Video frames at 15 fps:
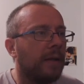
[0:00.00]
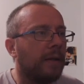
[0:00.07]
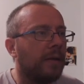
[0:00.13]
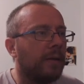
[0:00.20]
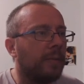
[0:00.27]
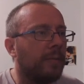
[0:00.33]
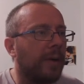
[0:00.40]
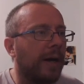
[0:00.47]

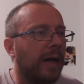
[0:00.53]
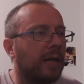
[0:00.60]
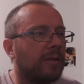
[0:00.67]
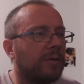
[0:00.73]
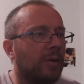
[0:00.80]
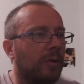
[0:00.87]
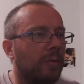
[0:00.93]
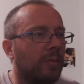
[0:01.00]
Euh, par
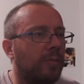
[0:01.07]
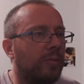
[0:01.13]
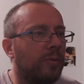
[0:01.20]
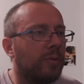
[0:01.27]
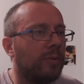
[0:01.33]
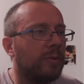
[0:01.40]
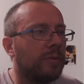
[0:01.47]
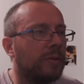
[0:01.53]

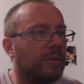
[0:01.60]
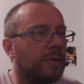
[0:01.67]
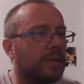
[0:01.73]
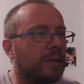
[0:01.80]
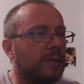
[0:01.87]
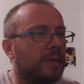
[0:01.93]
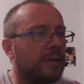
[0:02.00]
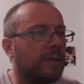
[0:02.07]
exemple,
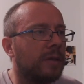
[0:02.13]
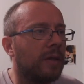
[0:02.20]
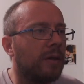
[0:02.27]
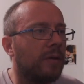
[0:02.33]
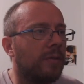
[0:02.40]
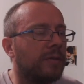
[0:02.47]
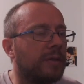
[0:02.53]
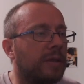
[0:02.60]

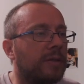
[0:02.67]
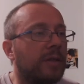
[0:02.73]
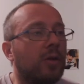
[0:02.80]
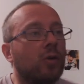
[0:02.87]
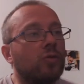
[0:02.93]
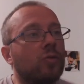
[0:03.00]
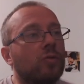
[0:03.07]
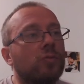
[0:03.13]
c'est
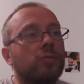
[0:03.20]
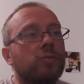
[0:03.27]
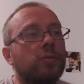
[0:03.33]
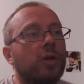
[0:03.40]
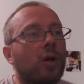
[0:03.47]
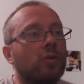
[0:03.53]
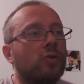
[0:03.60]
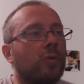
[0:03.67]
quand on,
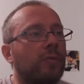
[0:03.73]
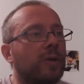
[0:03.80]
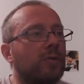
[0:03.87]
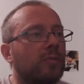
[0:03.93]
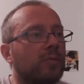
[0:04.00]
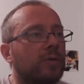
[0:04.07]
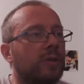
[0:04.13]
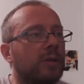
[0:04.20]
c'est quand en fait
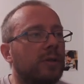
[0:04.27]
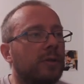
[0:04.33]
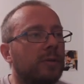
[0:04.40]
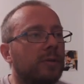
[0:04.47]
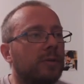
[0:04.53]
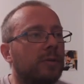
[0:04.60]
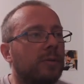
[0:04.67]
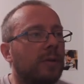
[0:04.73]
on dit,
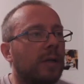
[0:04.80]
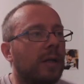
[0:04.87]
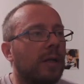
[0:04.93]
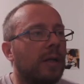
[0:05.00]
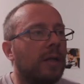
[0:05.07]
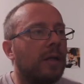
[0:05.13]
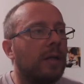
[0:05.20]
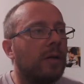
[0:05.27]

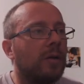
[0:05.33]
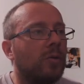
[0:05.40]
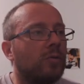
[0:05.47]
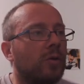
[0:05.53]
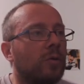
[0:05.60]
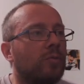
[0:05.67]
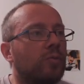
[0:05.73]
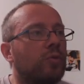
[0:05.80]
on
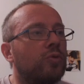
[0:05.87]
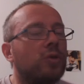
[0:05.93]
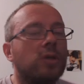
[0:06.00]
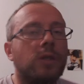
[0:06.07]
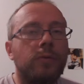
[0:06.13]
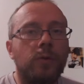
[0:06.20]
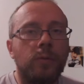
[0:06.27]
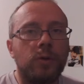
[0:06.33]
donne plusieurs
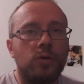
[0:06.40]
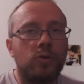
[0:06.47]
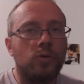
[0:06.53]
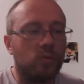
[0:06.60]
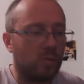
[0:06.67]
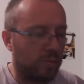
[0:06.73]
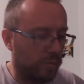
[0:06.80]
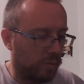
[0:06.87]

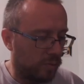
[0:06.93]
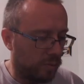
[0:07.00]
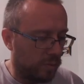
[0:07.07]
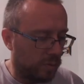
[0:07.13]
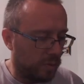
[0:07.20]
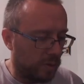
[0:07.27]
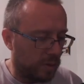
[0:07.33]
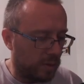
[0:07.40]
informations
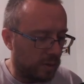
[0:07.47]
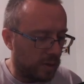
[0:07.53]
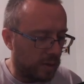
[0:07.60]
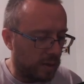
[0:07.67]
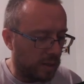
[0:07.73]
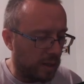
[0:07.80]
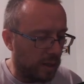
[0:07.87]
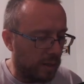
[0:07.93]

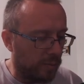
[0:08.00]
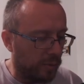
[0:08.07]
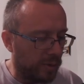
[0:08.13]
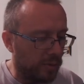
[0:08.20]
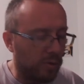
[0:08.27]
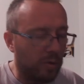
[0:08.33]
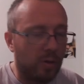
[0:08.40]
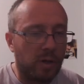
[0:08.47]
à un modèle
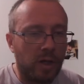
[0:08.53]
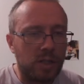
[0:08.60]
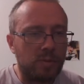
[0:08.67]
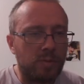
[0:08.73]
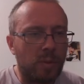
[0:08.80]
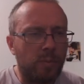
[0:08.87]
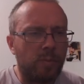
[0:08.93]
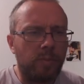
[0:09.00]
de langage,
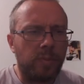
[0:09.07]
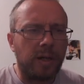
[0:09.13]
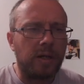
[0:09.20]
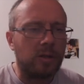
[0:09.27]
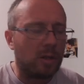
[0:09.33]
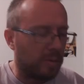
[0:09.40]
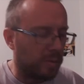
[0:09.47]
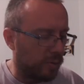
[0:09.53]
mais pas
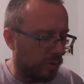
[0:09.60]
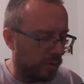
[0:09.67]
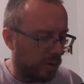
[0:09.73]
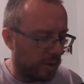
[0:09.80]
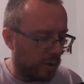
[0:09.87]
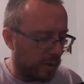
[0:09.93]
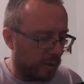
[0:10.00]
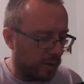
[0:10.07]
énormément,
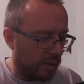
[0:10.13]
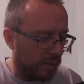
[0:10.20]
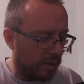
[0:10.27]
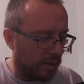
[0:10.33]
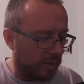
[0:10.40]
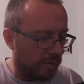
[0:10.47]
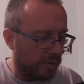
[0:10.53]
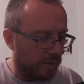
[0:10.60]
et qu'il
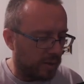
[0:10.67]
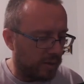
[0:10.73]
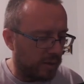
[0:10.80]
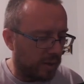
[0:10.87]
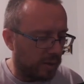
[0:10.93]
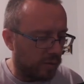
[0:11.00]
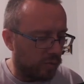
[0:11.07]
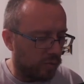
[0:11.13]
est censé
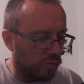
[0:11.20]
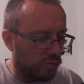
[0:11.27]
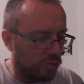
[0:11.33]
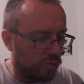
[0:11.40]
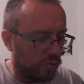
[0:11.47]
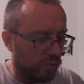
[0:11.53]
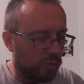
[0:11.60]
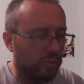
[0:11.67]
tirer des
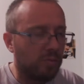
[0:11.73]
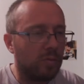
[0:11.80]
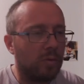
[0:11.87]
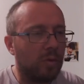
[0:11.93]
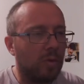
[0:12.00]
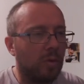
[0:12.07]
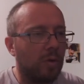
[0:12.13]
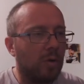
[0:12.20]
conclusions
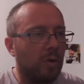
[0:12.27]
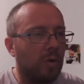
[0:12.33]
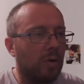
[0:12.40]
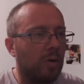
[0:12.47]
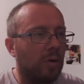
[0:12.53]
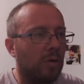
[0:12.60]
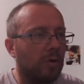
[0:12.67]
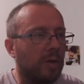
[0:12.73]

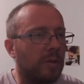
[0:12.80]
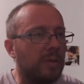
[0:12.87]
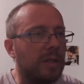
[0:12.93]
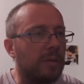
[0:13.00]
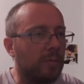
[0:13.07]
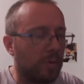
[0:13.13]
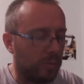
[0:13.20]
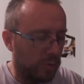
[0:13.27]
en un
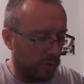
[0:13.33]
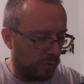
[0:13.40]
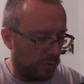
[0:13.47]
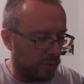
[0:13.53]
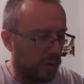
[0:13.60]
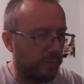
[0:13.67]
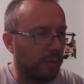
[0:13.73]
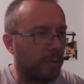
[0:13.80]
minimum
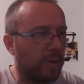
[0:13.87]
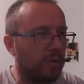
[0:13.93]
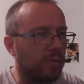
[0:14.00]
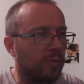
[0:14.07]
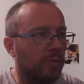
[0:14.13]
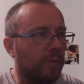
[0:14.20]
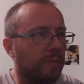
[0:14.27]
d'informations.